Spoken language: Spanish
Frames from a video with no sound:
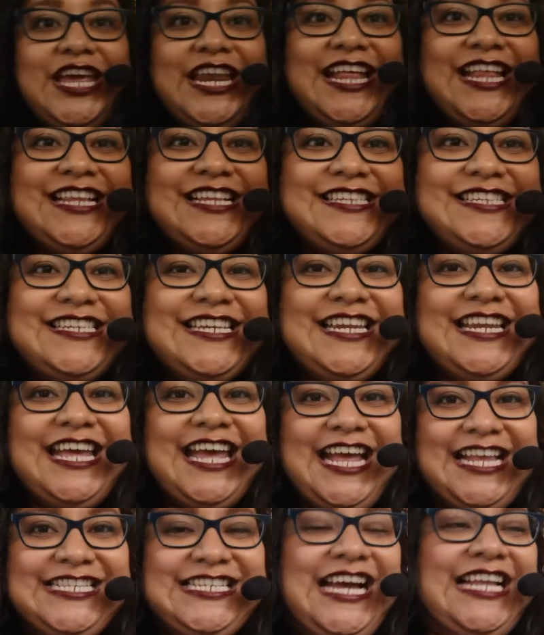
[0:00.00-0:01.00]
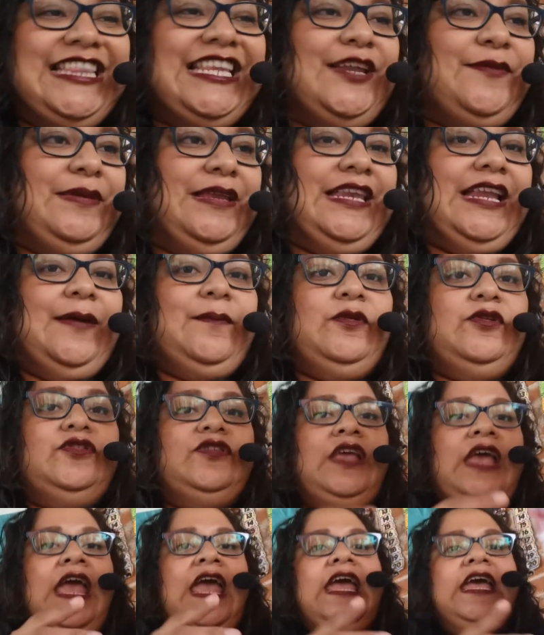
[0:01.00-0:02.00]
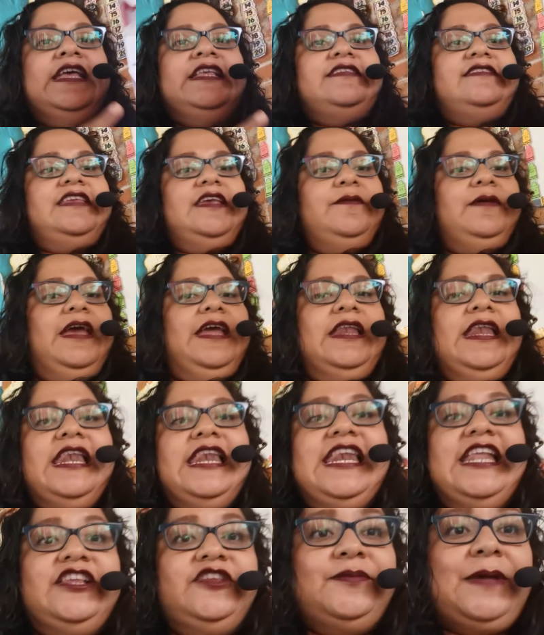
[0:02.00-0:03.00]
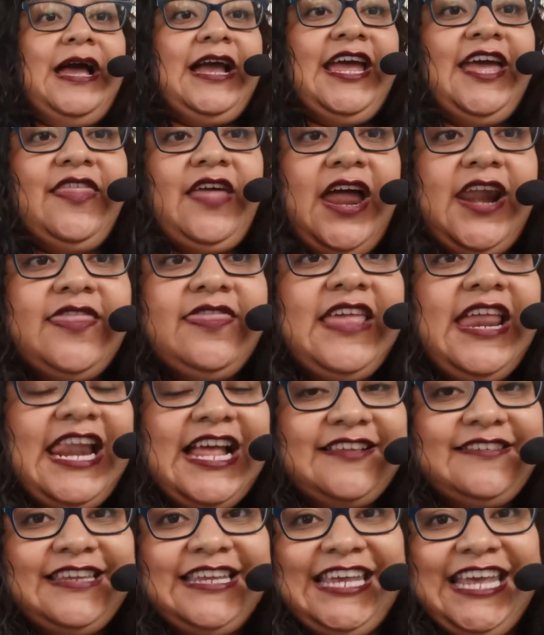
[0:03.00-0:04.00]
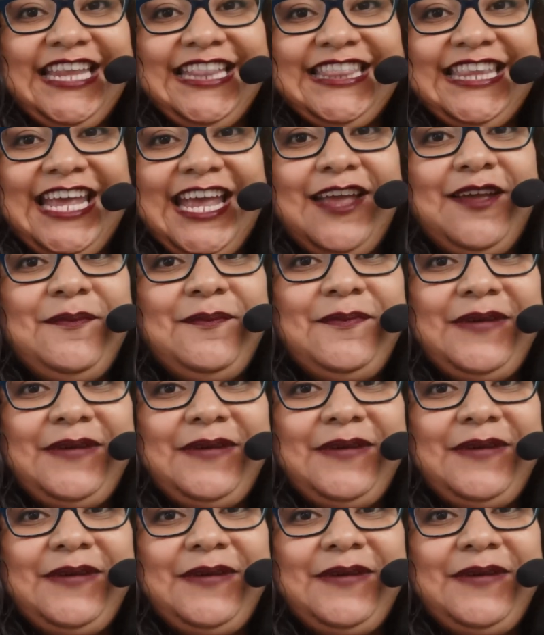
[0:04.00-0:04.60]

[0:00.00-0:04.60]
quiere decir que ya terminamos. Si ven, les va a quedar de la siguiente.